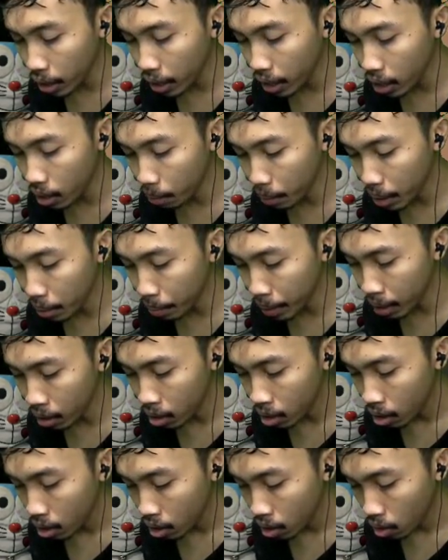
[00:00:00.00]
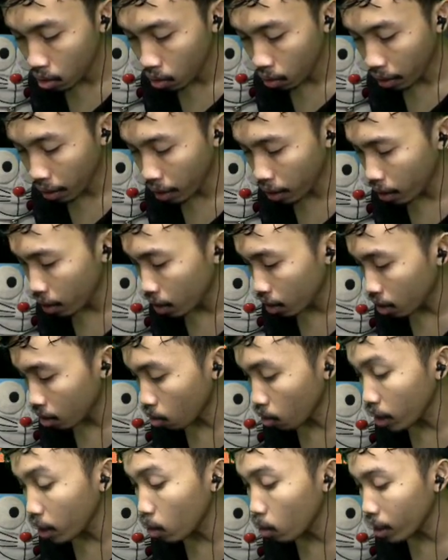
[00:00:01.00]
ini, teman-teman. Oke, okay, ke
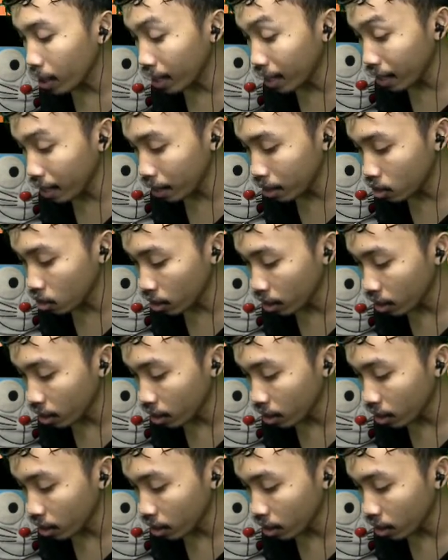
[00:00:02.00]
kuning-kuning ini cuy.